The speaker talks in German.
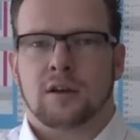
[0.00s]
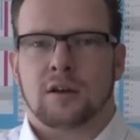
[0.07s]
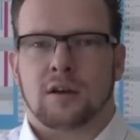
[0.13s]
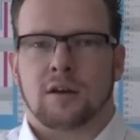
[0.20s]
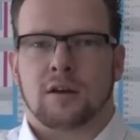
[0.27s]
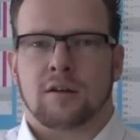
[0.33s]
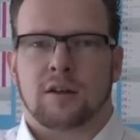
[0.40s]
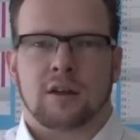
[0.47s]

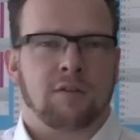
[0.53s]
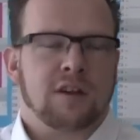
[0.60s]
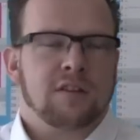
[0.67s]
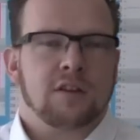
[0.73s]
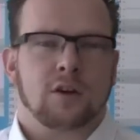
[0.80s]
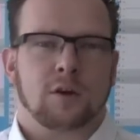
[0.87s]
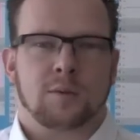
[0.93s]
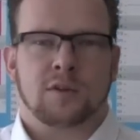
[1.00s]
Äh, ich
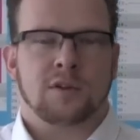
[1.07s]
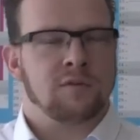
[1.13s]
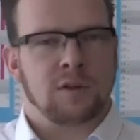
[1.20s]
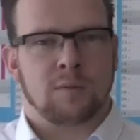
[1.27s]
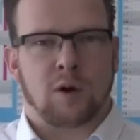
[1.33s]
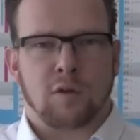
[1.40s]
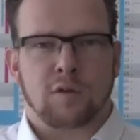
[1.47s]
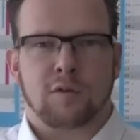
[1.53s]
weiß nicht, ob es
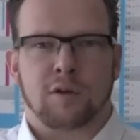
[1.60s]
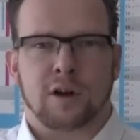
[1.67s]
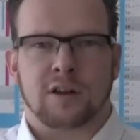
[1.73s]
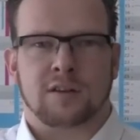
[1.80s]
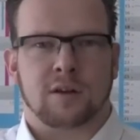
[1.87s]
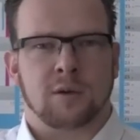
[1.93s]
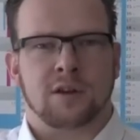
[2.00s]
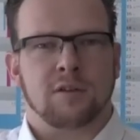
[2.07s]
irgendwem
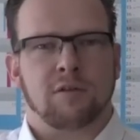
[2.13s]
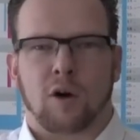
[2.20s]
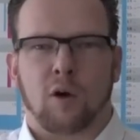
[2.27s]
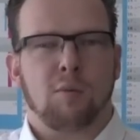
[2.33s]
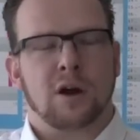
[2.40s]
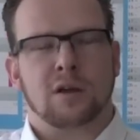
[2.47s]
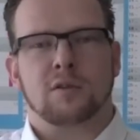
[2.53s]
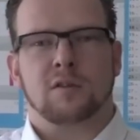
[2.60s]
aufgefallen ist, aber die
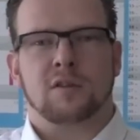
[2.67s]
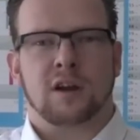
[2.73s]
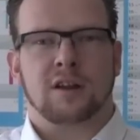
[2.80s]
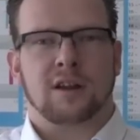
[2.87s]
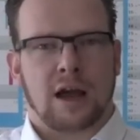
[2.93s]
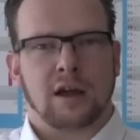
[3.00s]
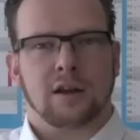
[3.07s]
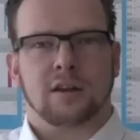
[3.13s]
Frau macht
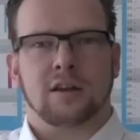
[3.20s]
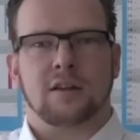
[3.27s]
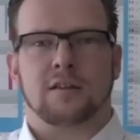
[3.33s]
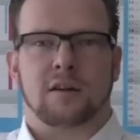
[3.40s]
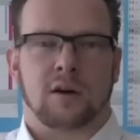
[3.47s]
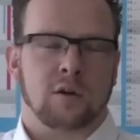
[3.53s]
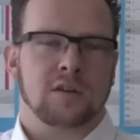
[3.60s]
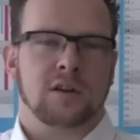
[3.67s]
zurzeit gar
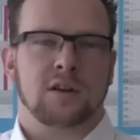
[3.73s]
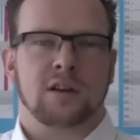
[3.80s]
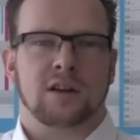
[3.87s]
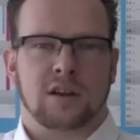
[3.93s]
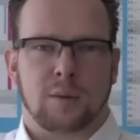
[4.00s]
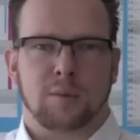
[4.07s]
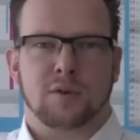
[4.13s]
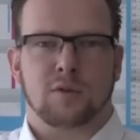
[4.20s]
nichts, außer die
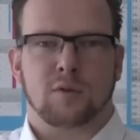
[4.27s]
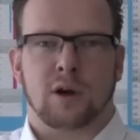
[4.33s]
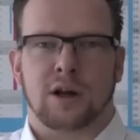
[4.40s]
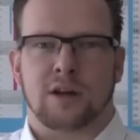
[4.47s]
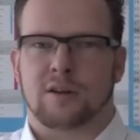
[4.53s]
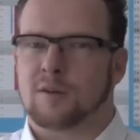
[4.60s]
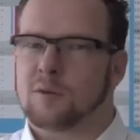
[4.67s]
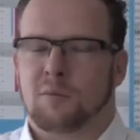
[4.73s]
Klappe zu halten.